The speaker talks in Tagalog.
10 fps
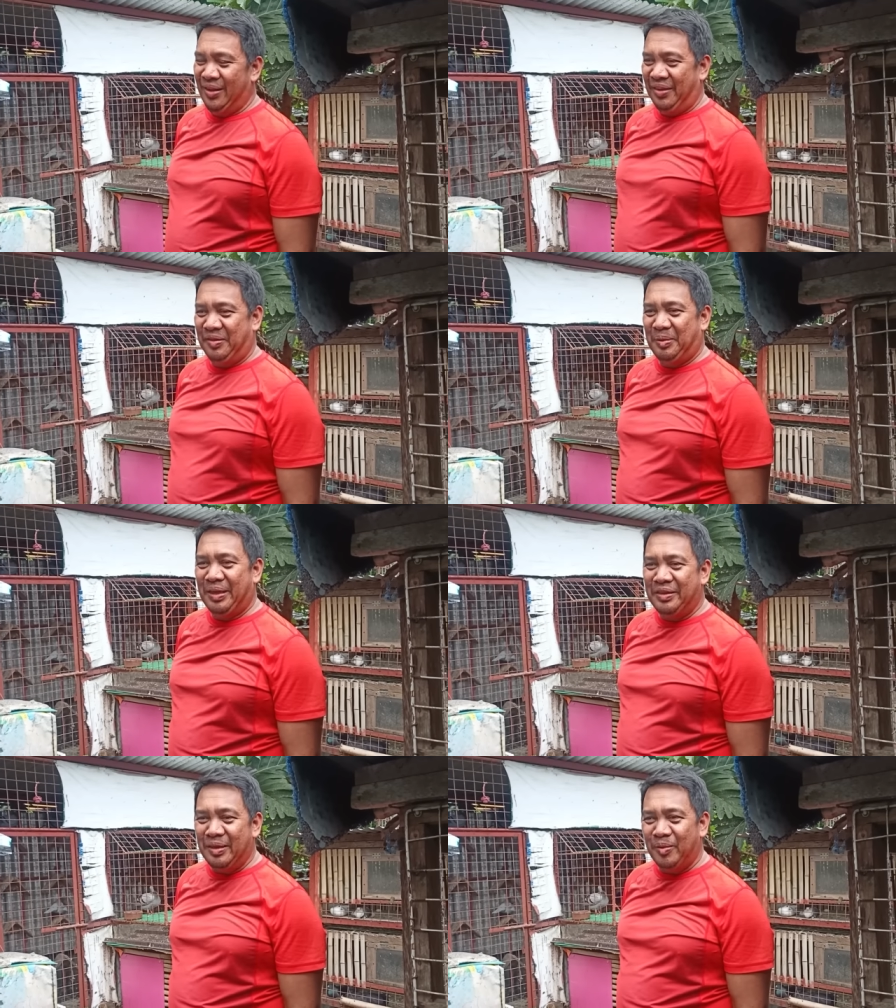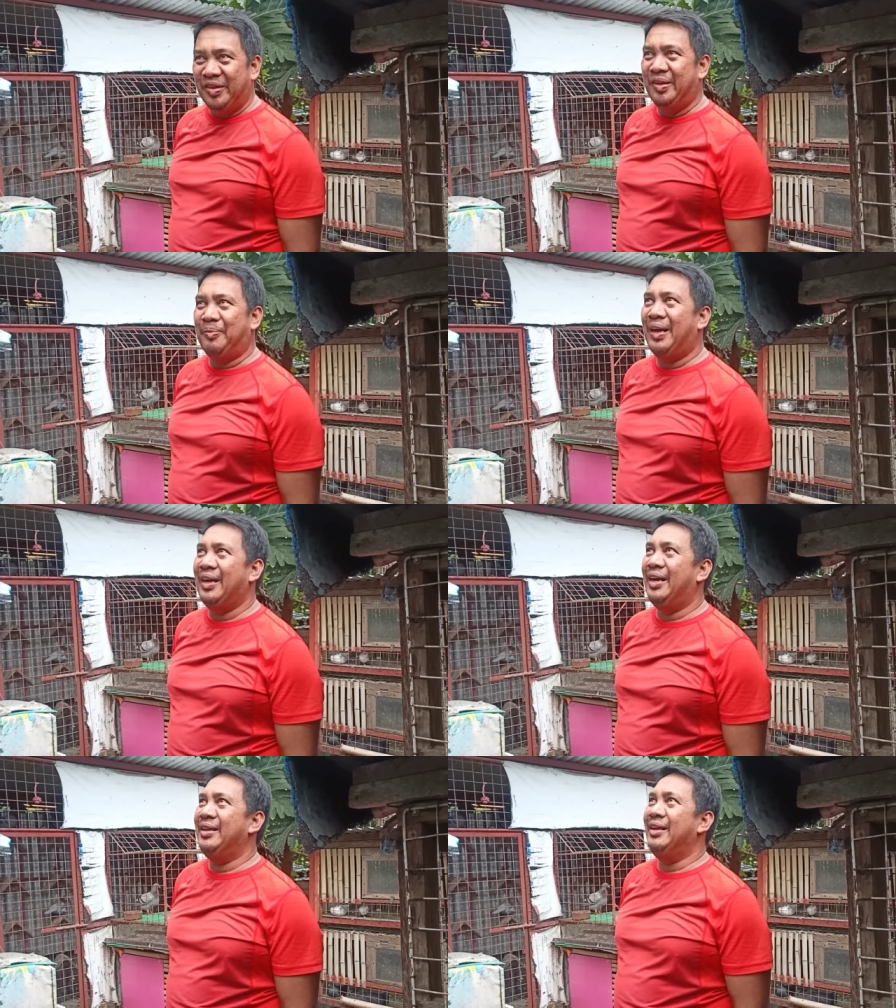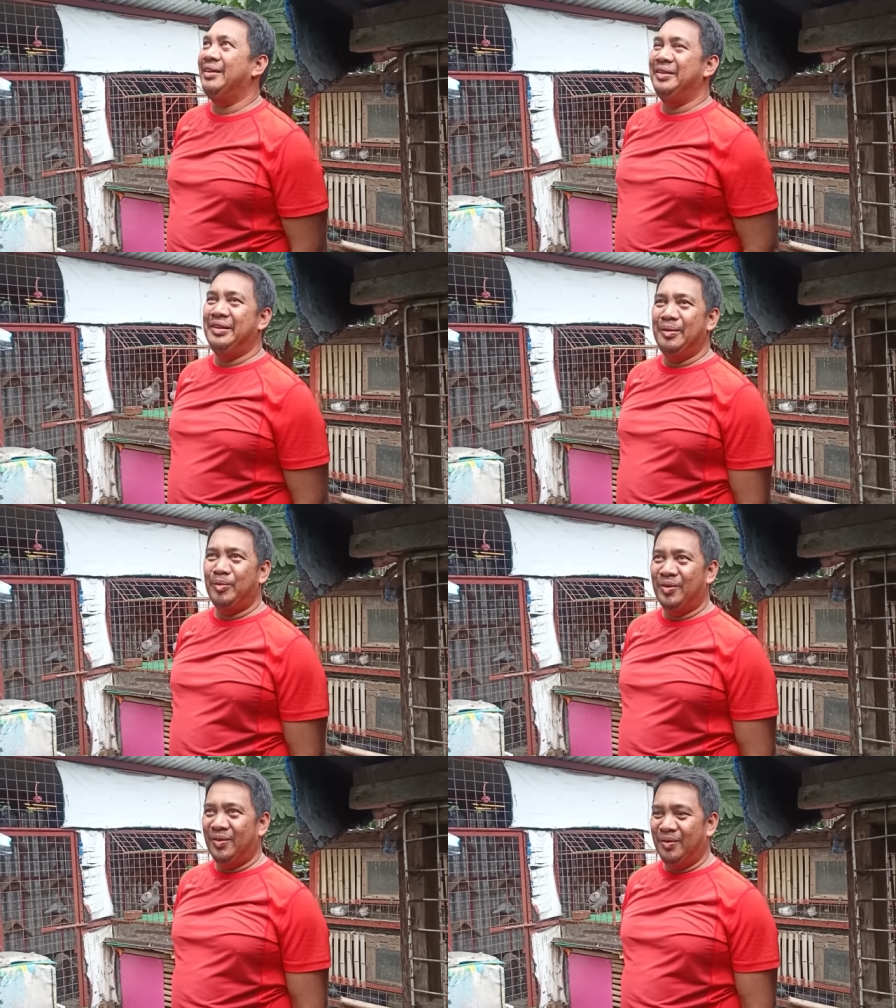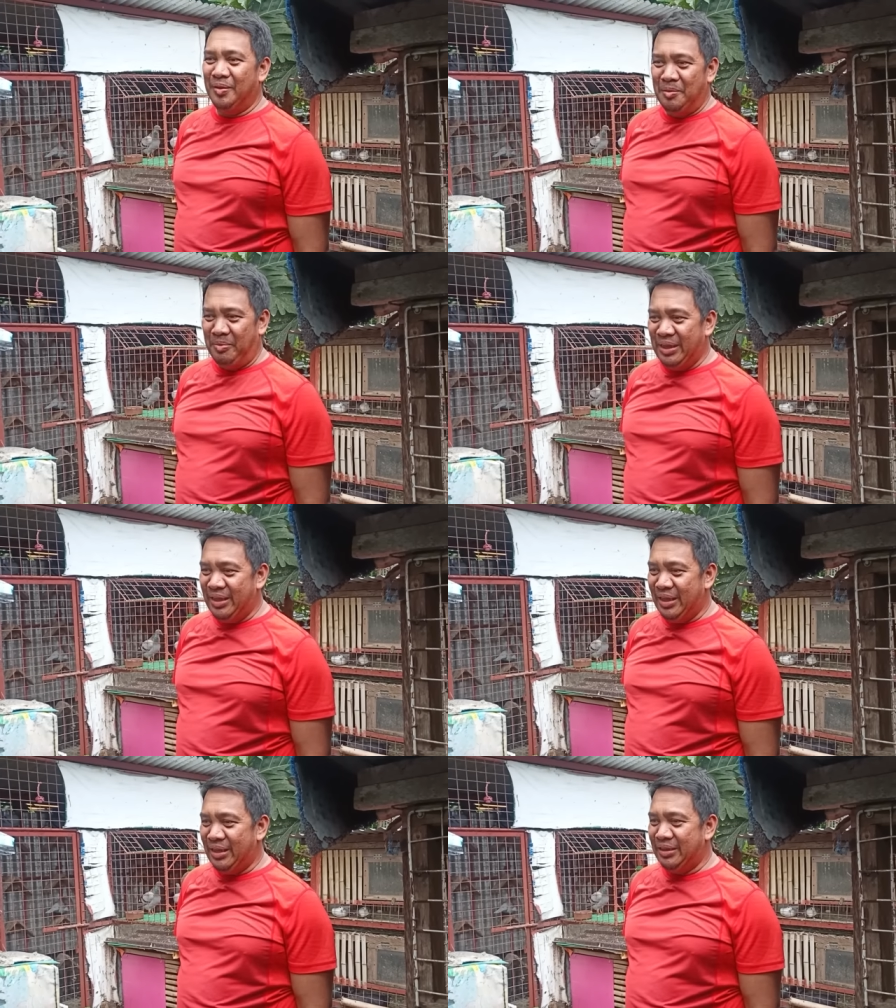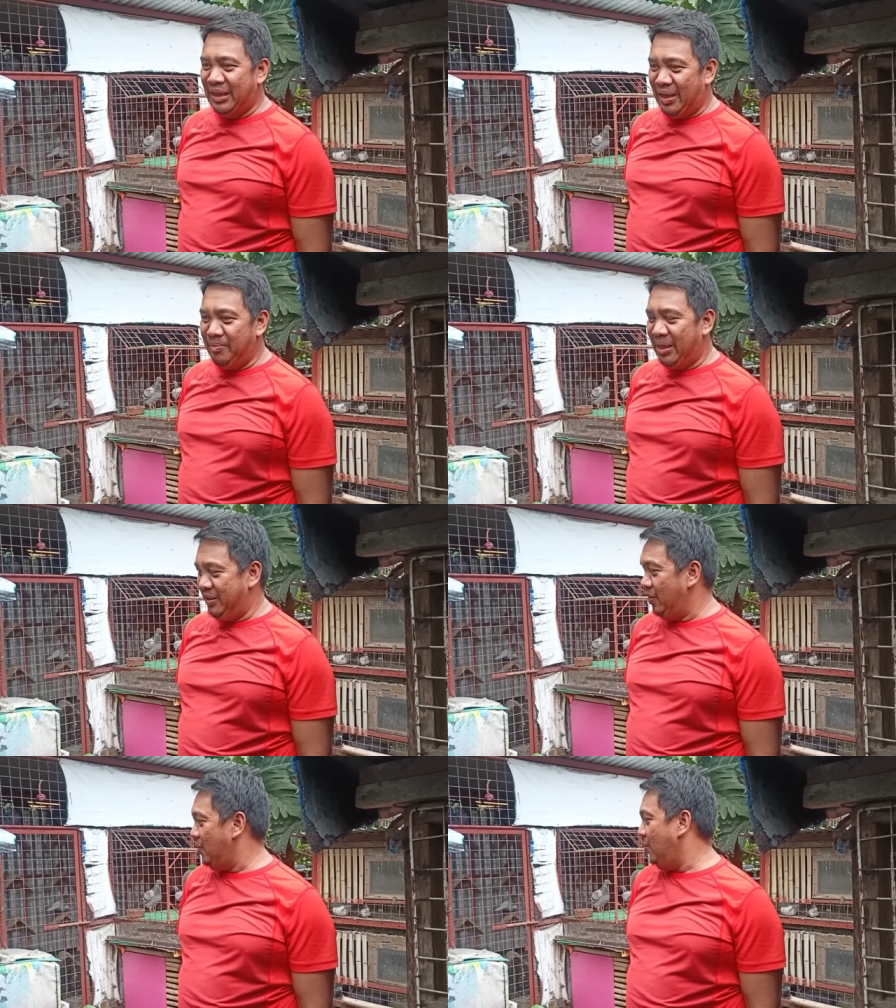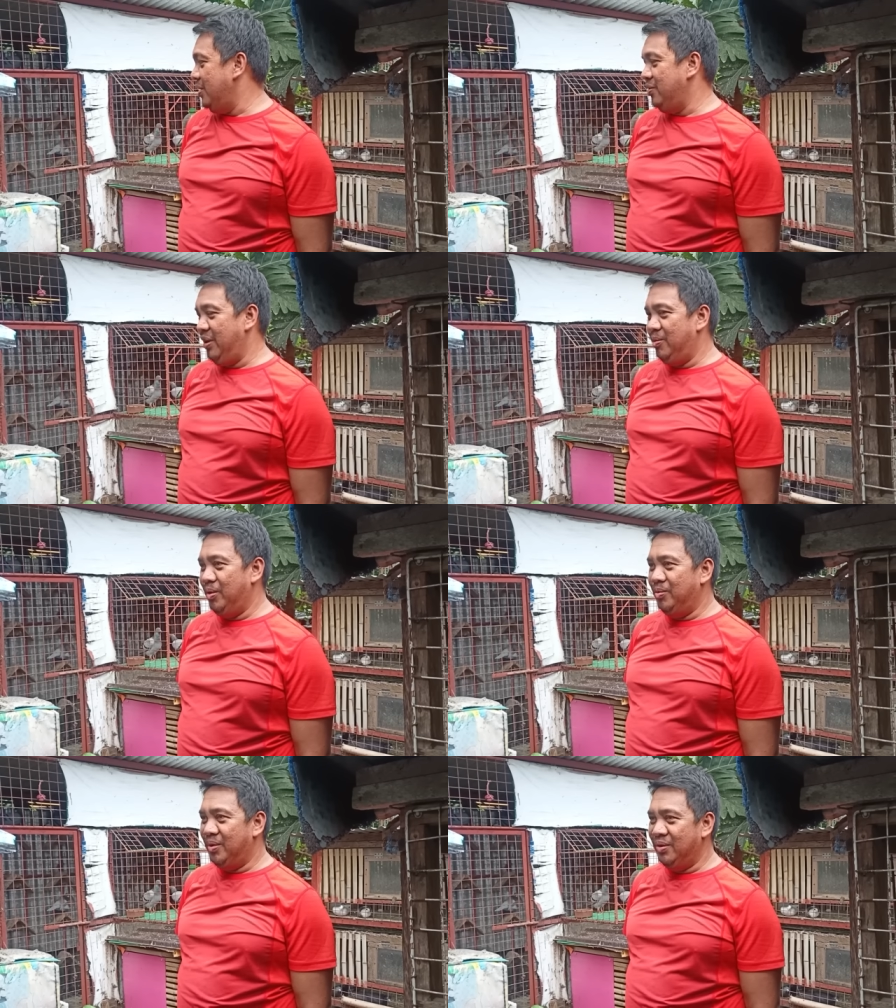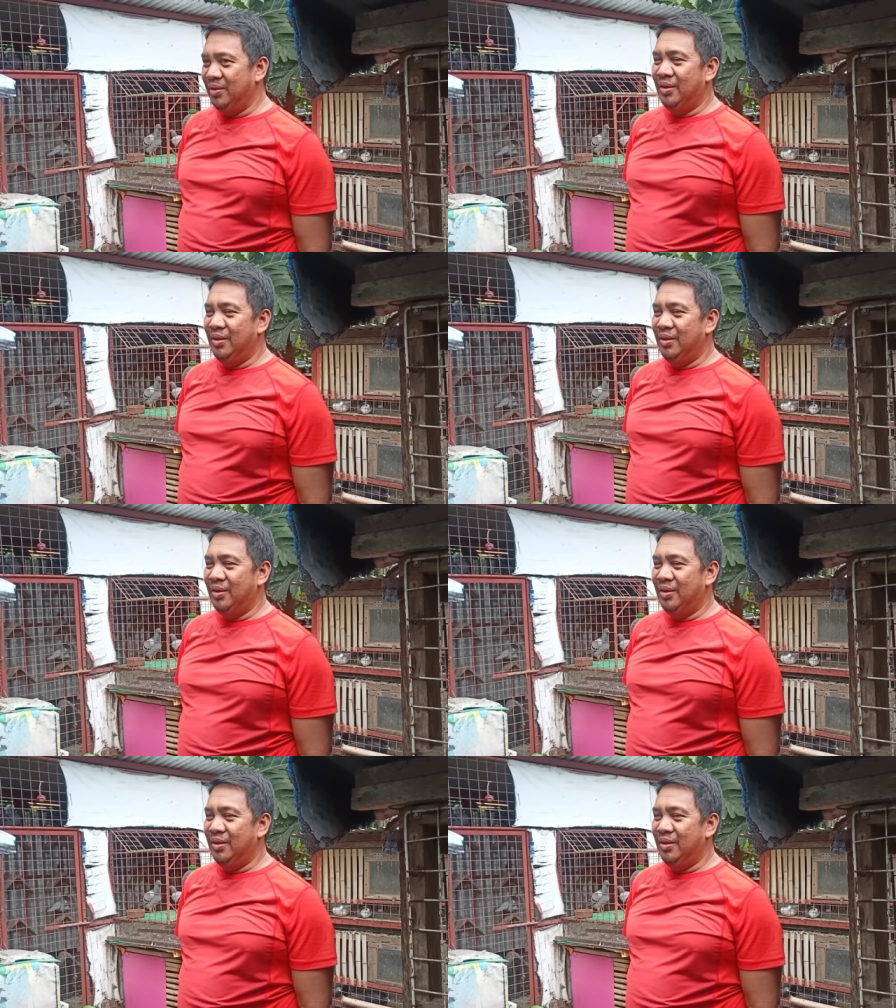Kasi pag hindi mo sinipagan at hindi mo binigyan ng time at tinutukan yung ibon mo,